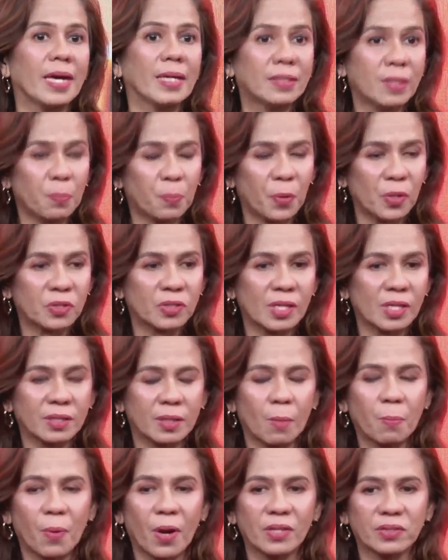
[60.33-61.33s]

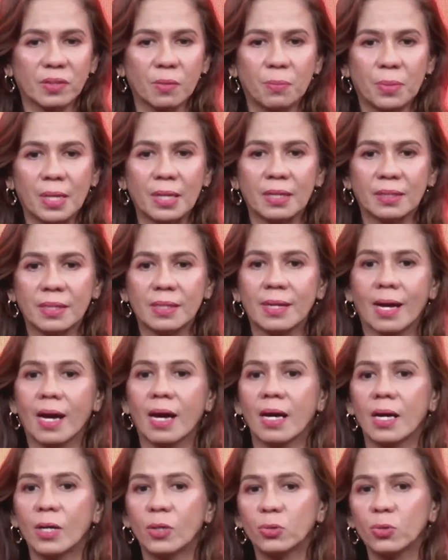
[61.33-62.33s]
80% ang possibility na
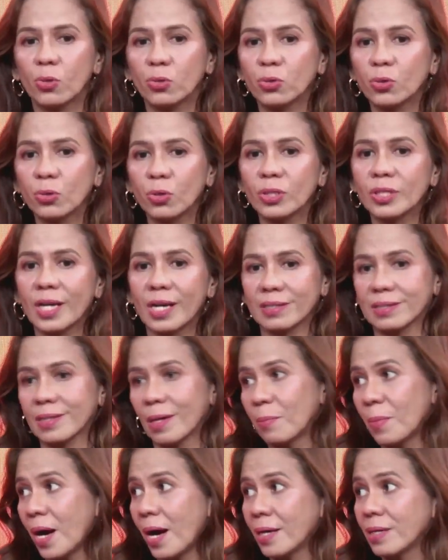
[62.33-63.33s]
susunod ka
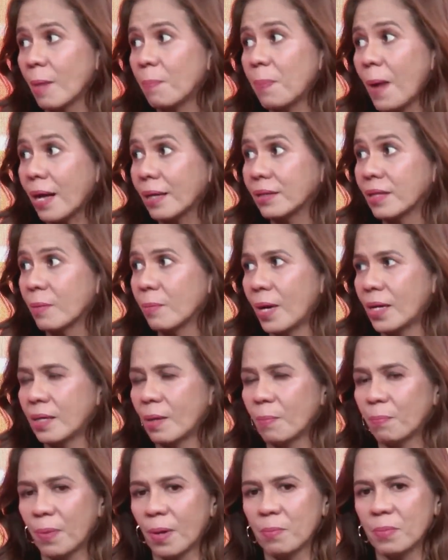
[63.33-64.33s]
sa mga yapak, di ba,
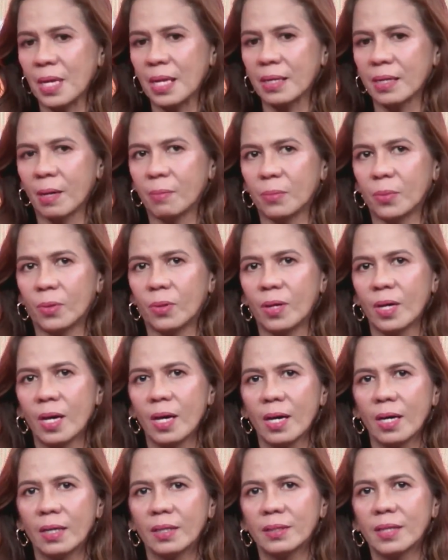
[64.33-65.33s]
ng pamilya mo.
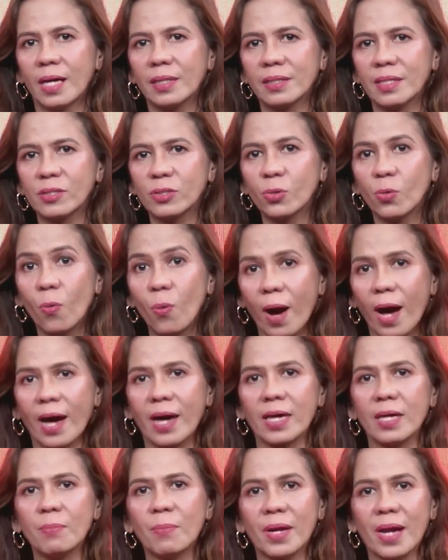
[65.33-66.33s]
That is
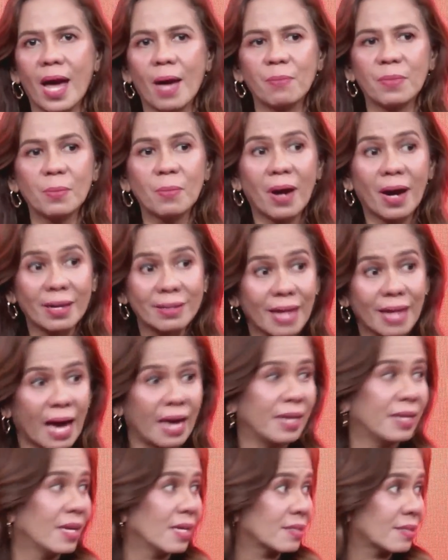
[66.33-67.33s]
why marami mga
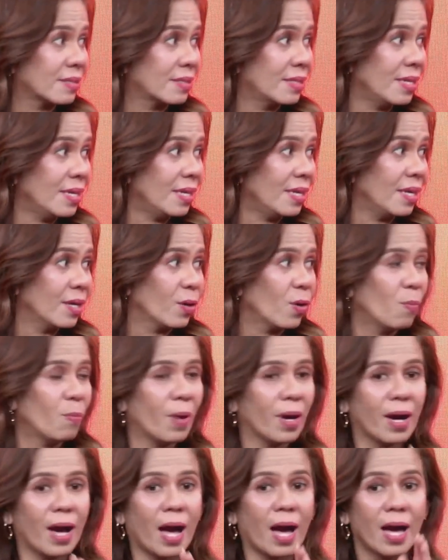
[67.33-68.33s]
dynasty.
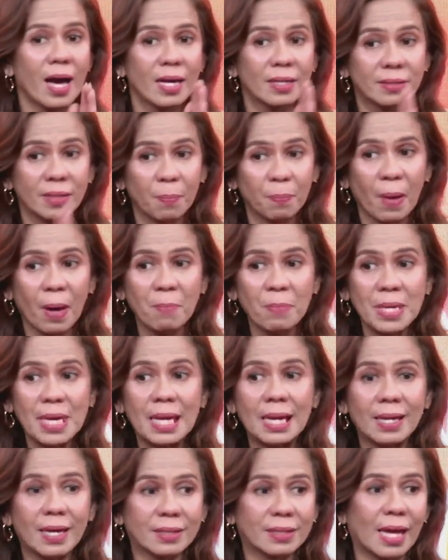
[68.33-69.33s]
Kumbaga, mm-hmm. sa
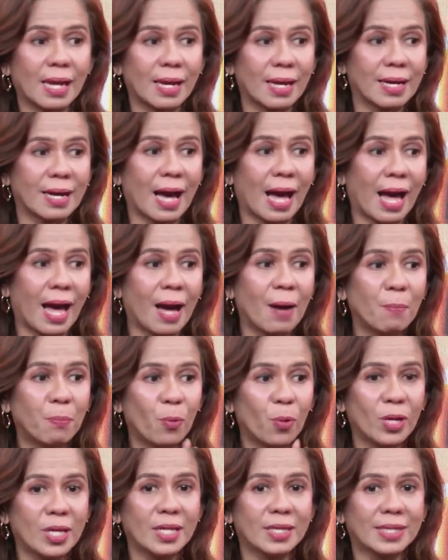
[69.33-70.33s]
pamilya talaga ang
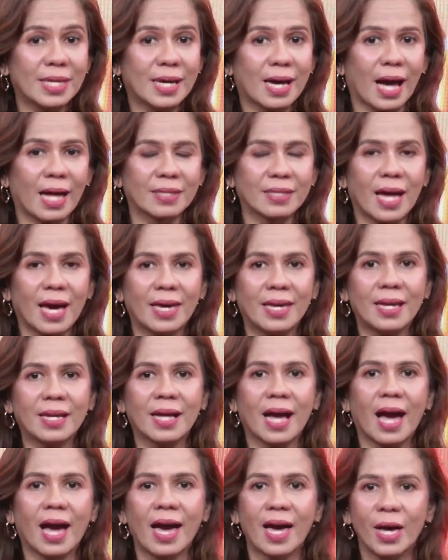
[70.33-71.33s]
politika
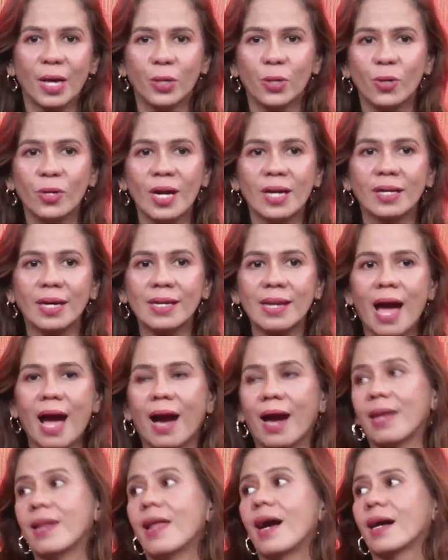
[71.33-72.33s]
dahil nga yun ang
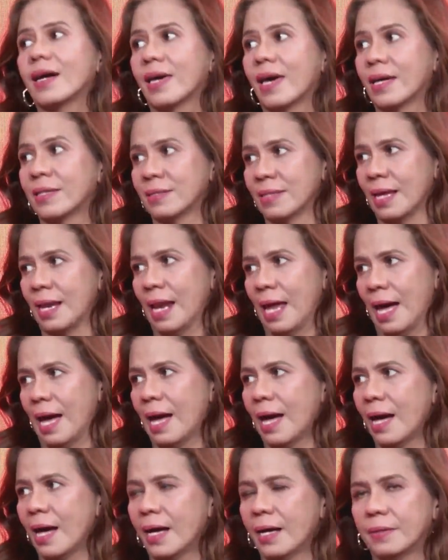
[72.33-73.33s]
kinakalakihan nila.
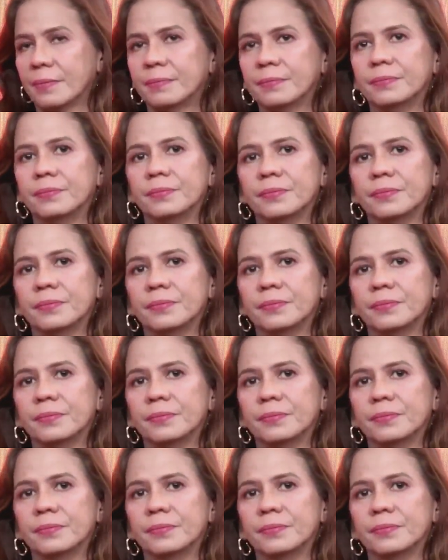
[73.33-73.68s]
Correct. Parang